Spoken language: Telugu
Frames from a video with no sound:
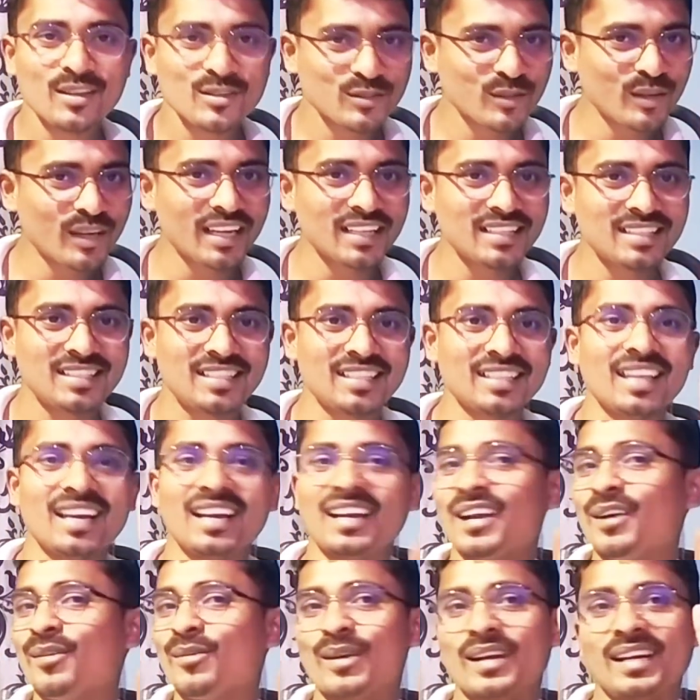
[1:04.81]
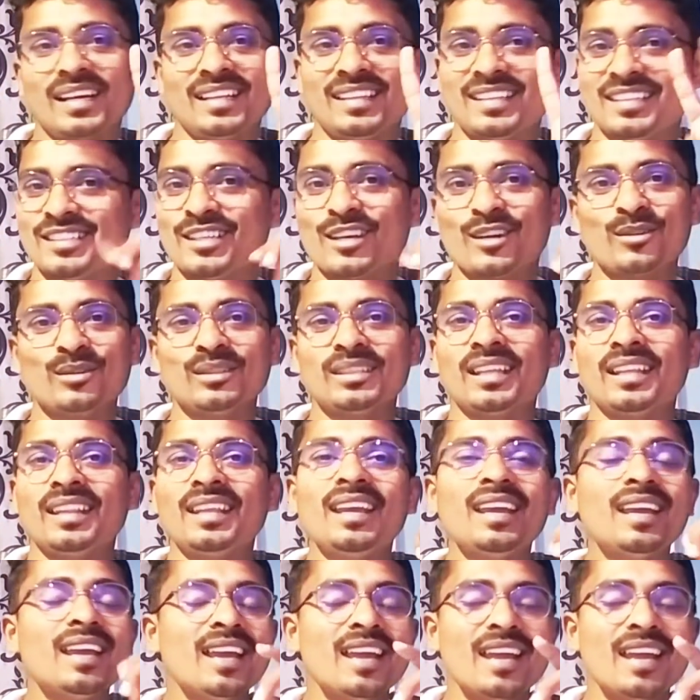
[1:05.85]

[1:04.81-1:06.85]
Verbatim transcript: సో ఖచ్చితంగా ఒకటైతే జరుగుతుంది